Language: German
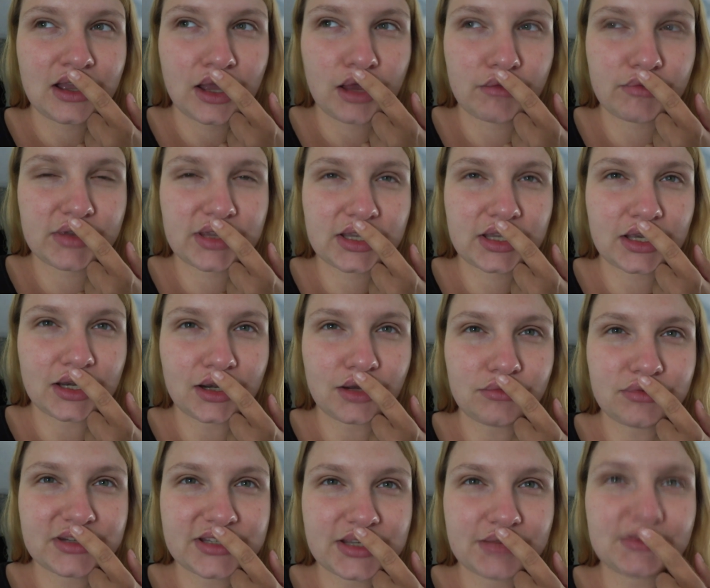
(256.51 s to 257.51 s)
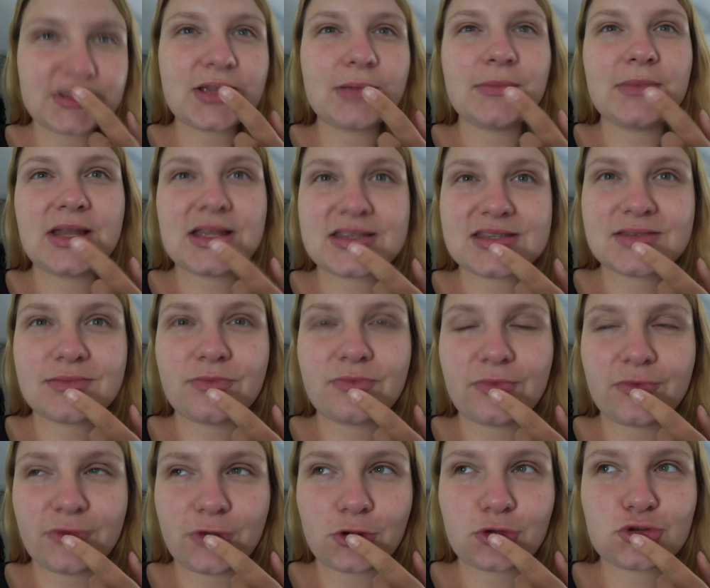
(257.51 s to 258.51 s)
aber ich glaube, das habe ich ja im
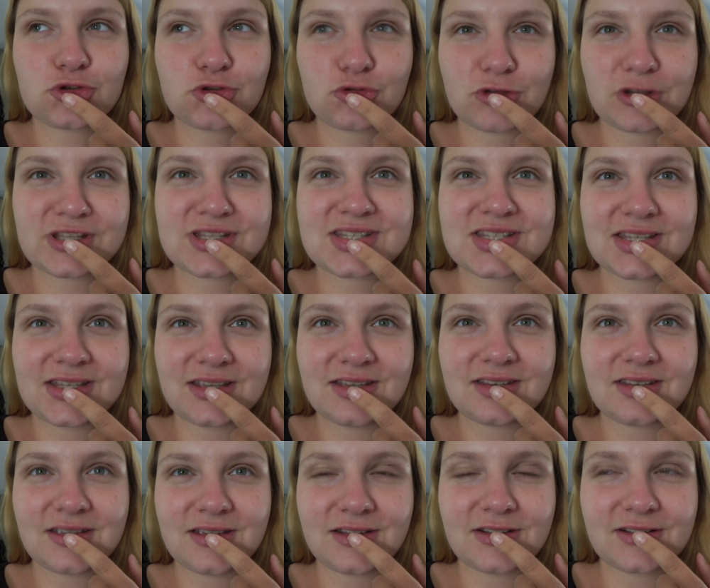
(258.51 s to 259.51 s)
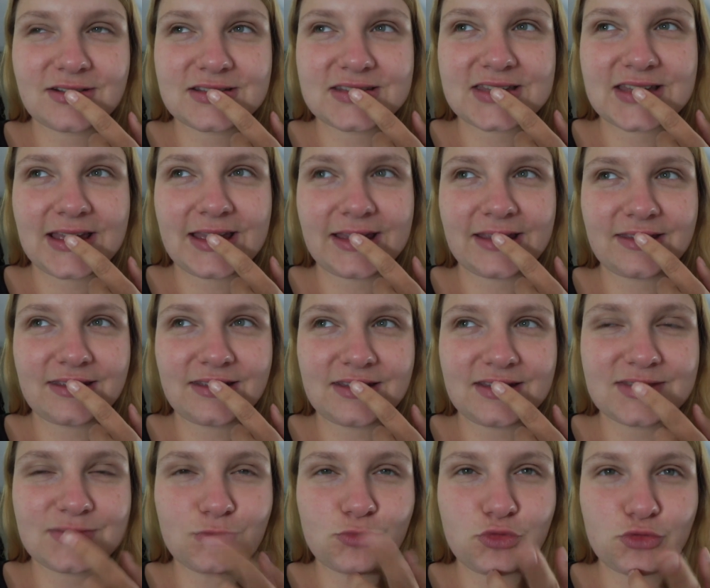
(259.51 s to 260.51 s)
letzten Vlog schon erzählt, äh, gezeigt, ne,
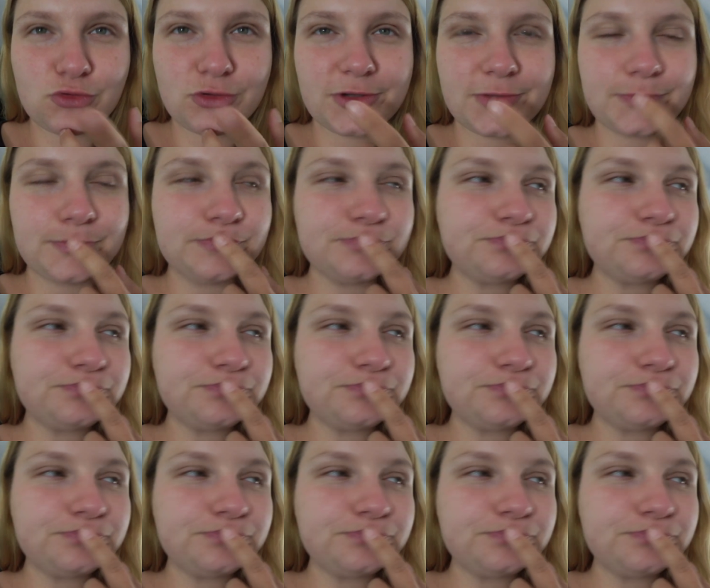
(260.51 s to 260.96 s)
diesen Pool.